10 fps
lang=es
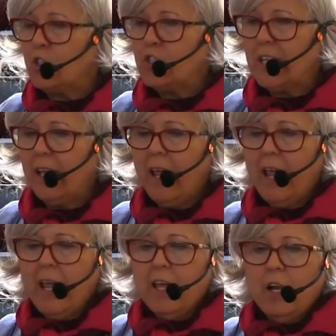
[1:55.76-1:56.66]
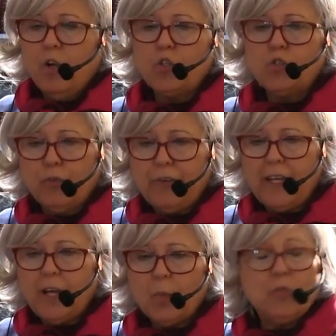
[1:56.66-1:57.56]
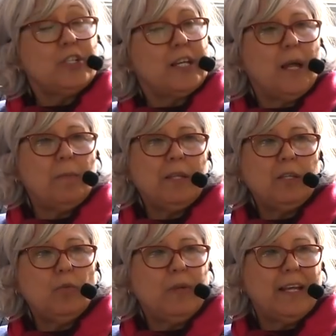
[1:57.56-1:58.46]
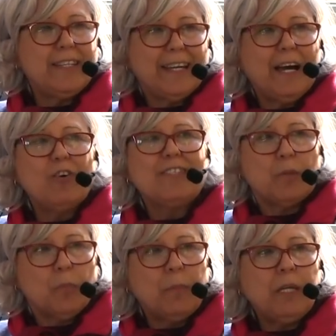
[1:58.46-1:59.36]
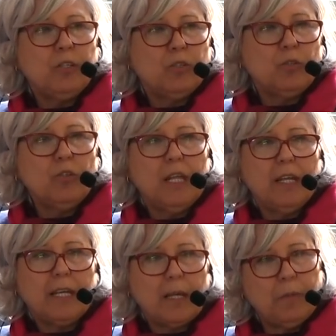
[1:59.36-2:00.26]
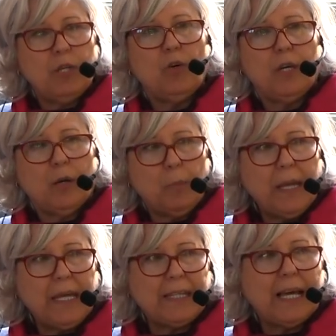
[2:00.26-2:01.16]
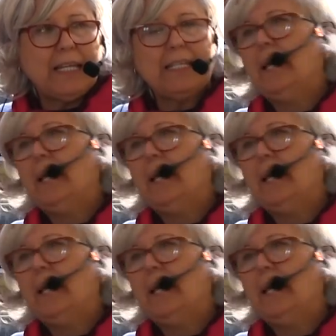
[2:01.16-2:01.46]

entonces lo sufría como si realmente hubiera llegado ese momento, ¿no? De, que mi hijo era un vegetal y